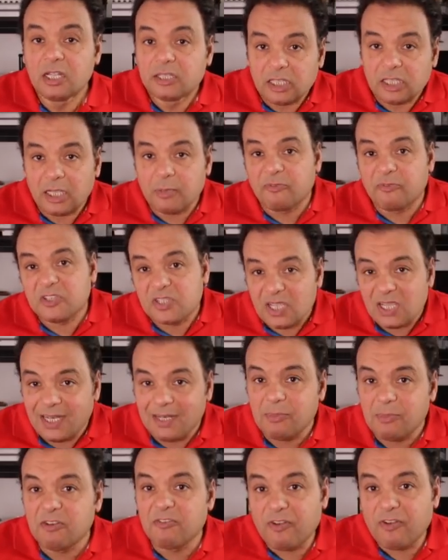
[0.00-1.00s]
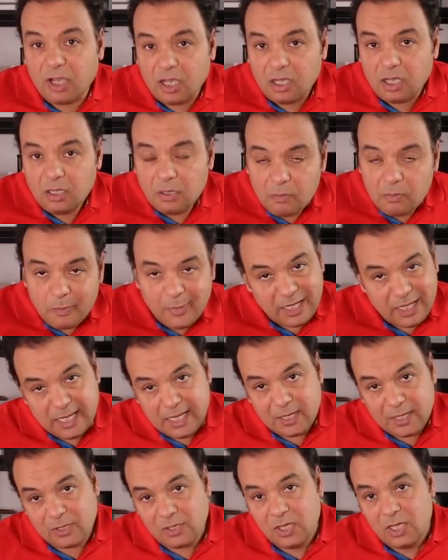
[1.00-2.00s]
طيب في سلم الفا
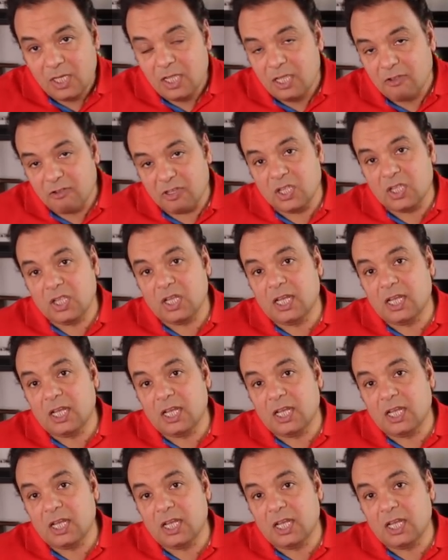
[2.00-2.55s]
منير آه،